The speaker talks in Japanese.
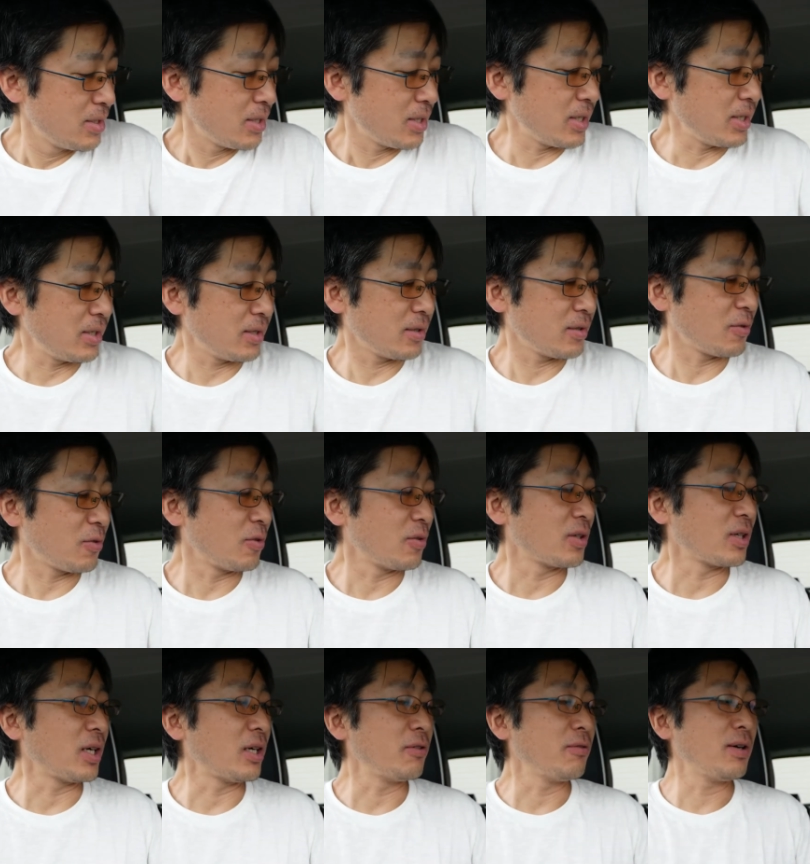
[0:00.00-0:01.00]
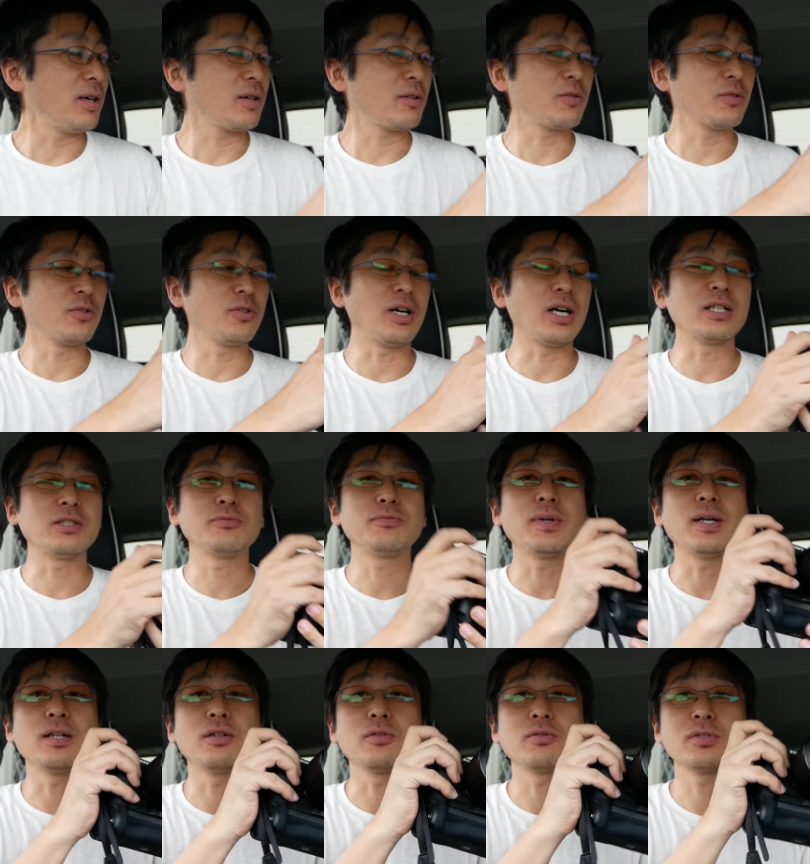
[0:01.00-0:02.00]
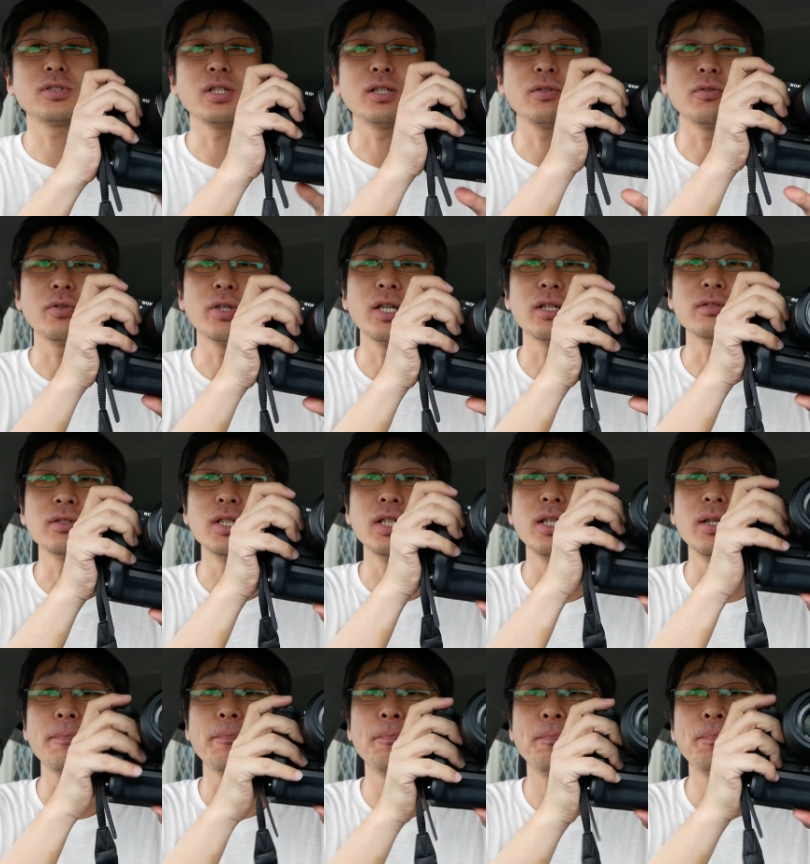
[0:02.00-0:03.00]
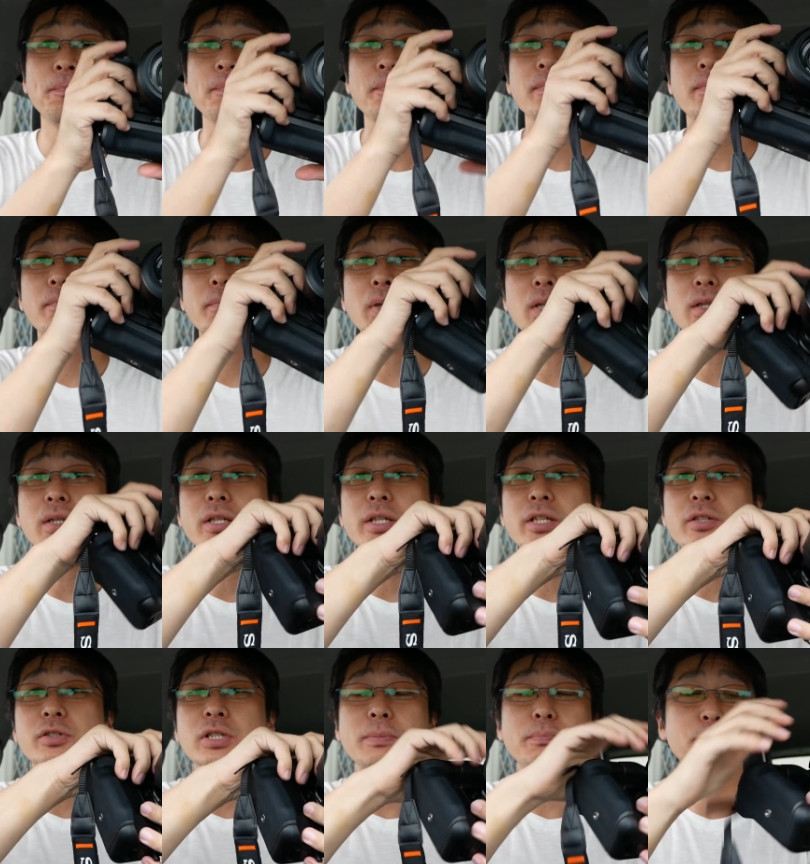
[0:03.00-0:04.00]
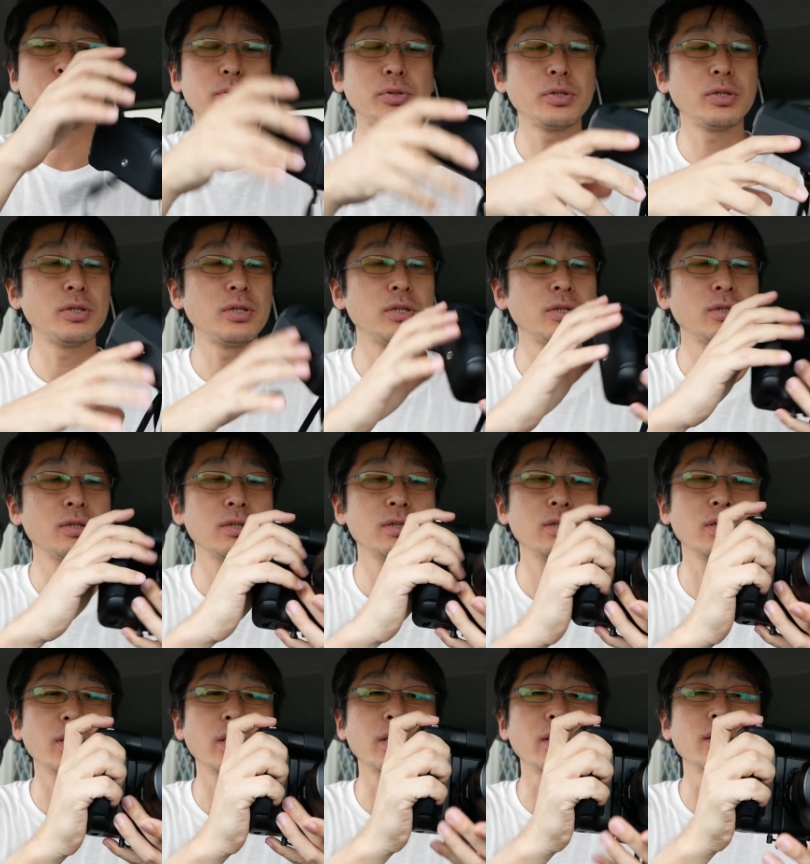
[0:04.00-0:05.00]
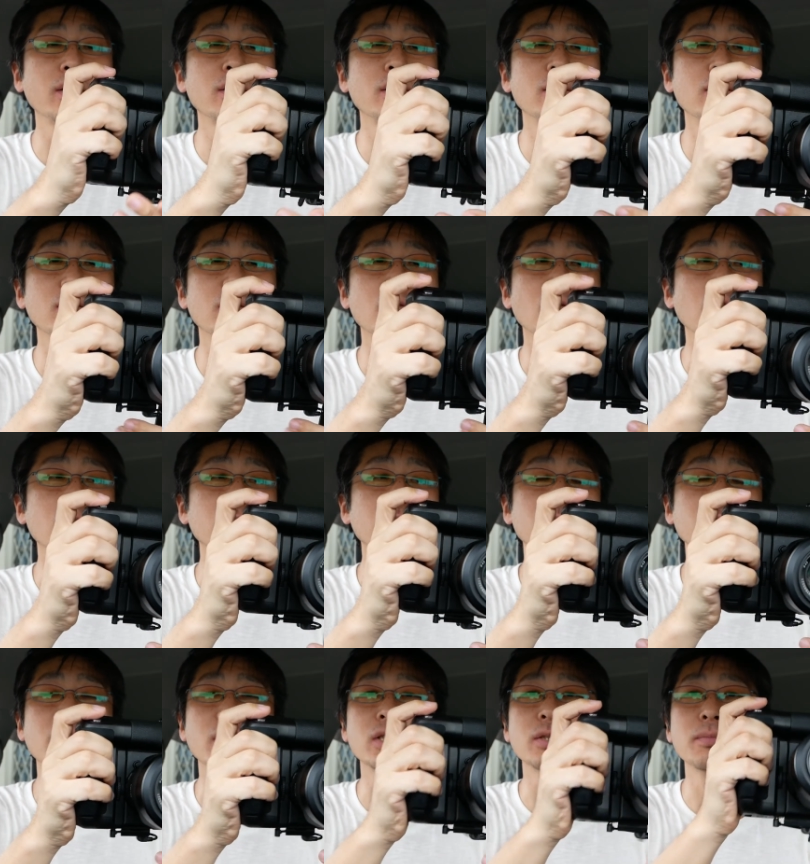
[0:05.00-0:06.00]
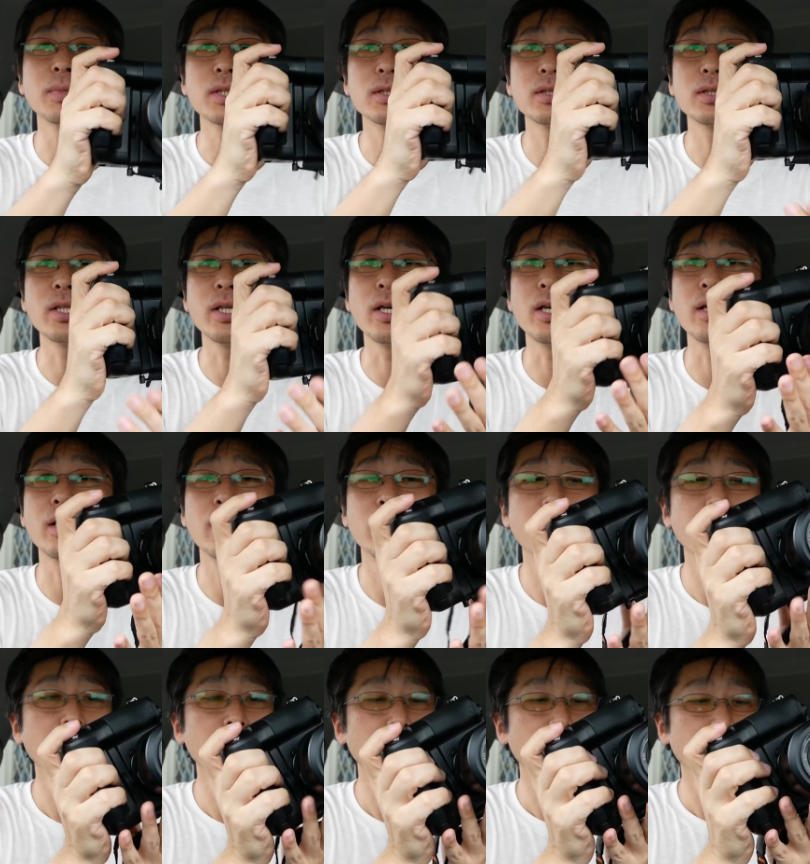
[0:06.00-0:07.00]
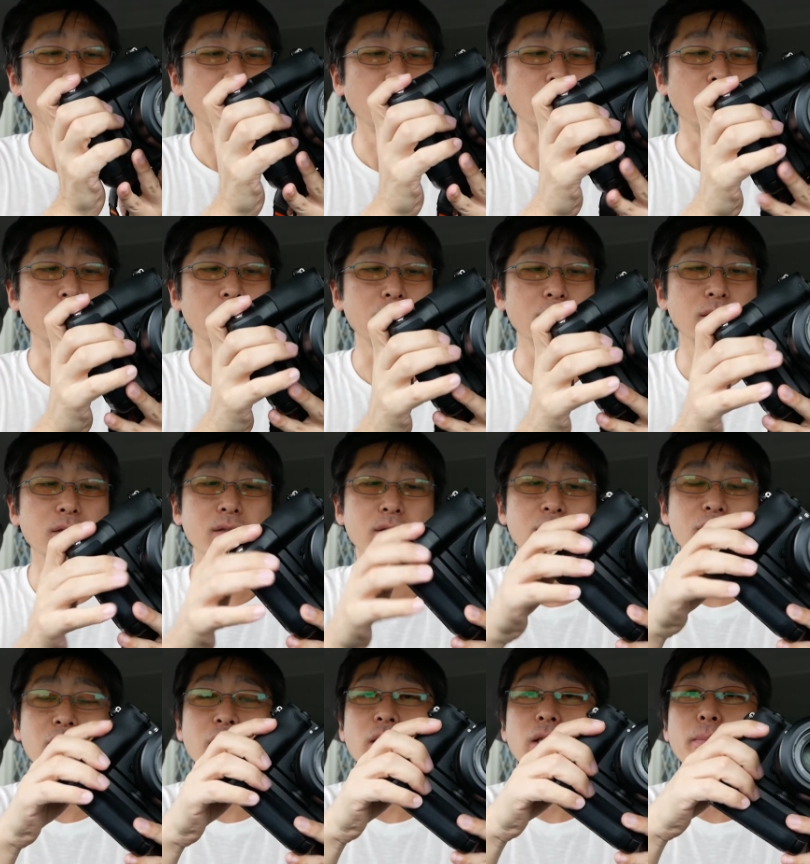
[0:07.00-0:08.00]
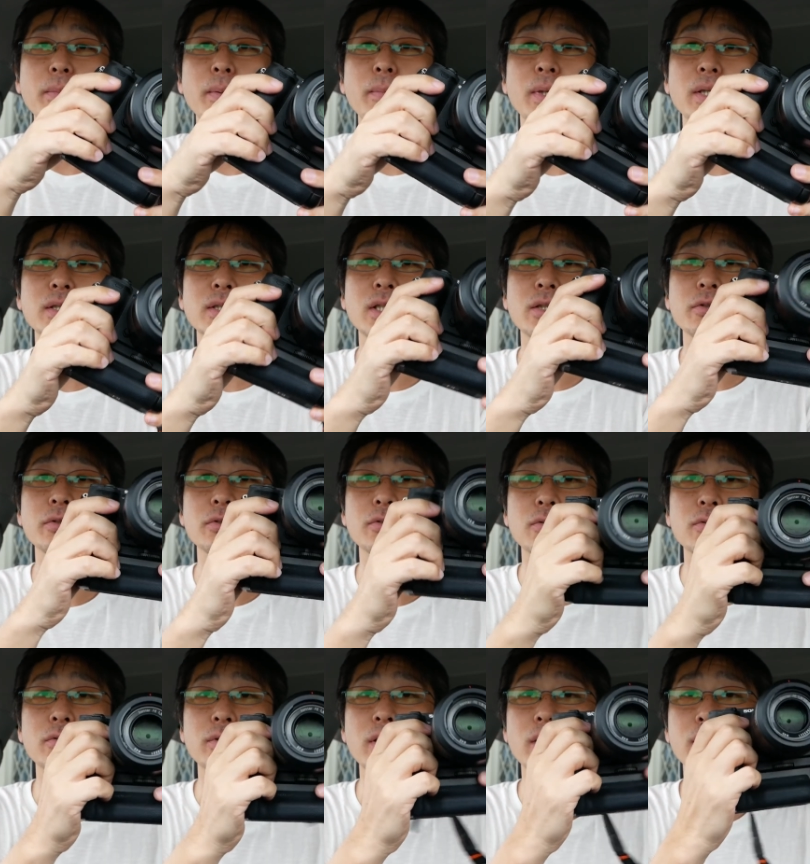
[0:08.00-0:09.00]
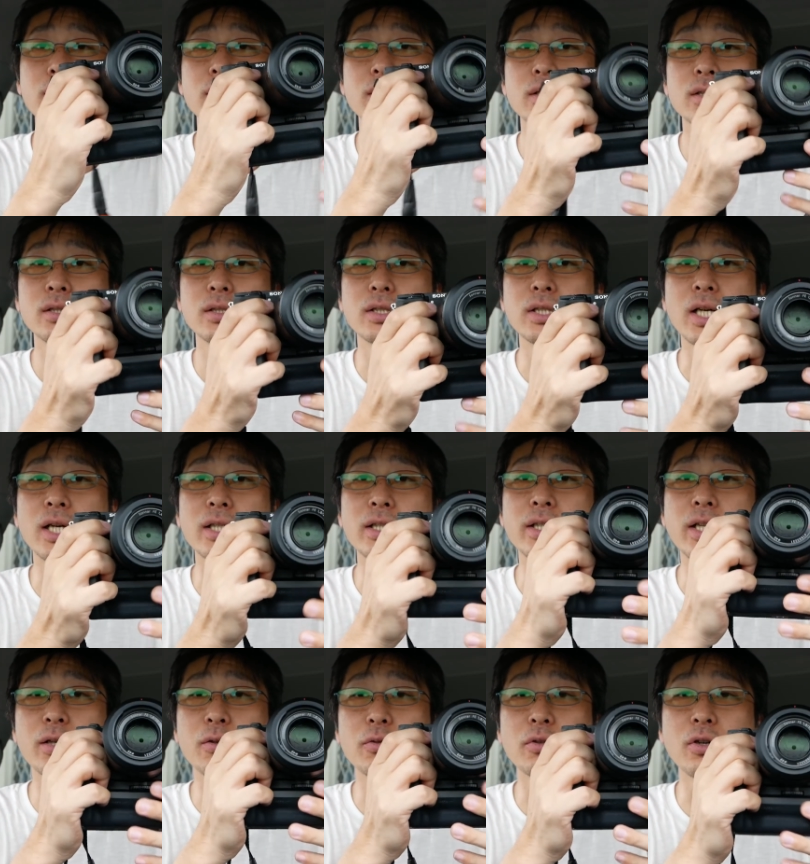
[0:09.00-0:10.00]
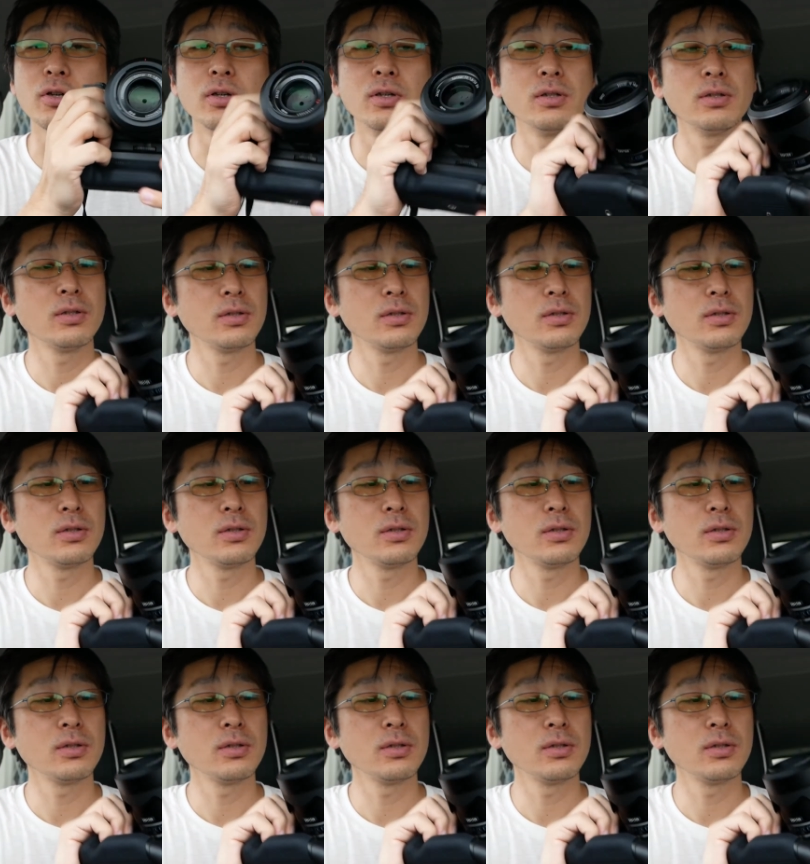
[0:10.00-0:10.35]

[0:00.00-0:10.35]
はい、今回はこの α6500 にバッテリーグリップ、はい、購入いたしまして、えー、つけてみましたということです。やはりね、この、